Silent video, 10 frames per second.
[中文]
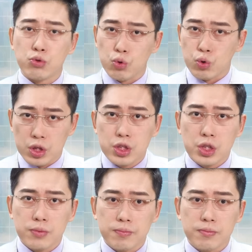做过提
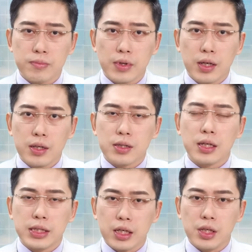醒。那
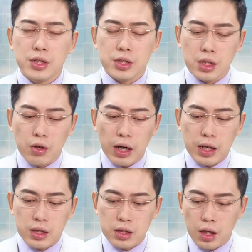这个提醒的
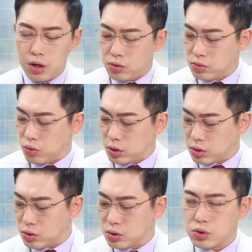话，好，我
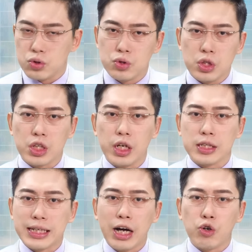你可以
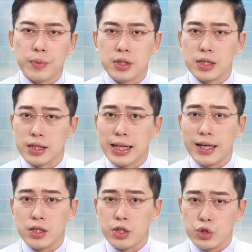看我们的那个
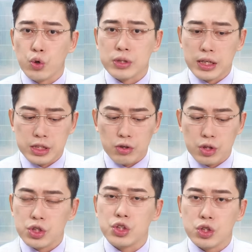light 的右上角的
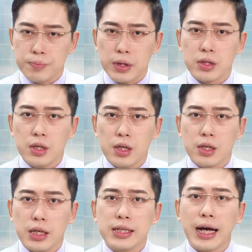记事本，
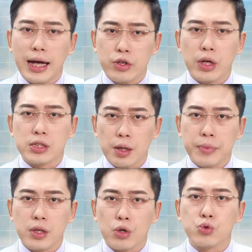应该还留在上
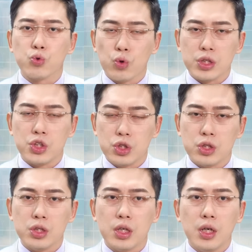面哦。如果你
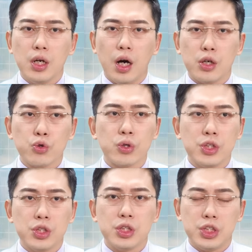是啊，如果你
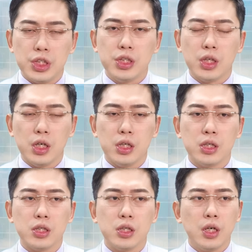是新
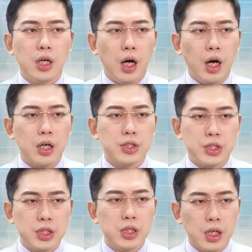的。呃，
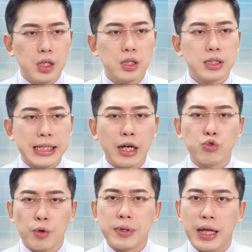新的加
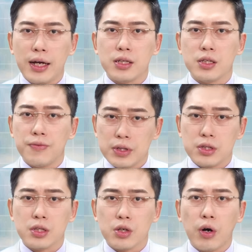入我们 Light 的粉
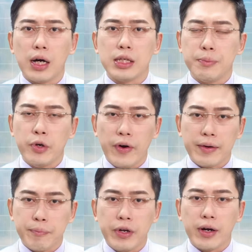丝的话，你没有
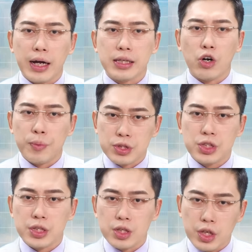啊？没有看到我们之
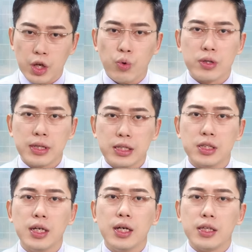前的贴文，但
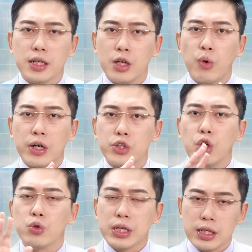是你可以往
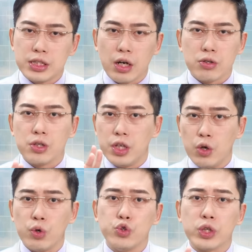右上角的贴
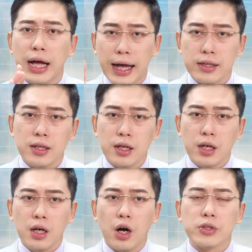文去看。
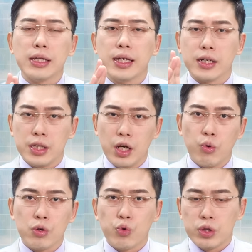哦，那那个贴
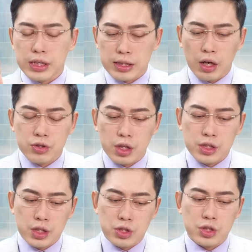文我有讲到的一
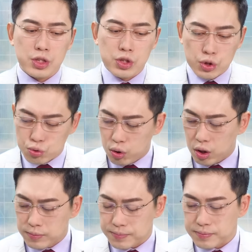件事情是说，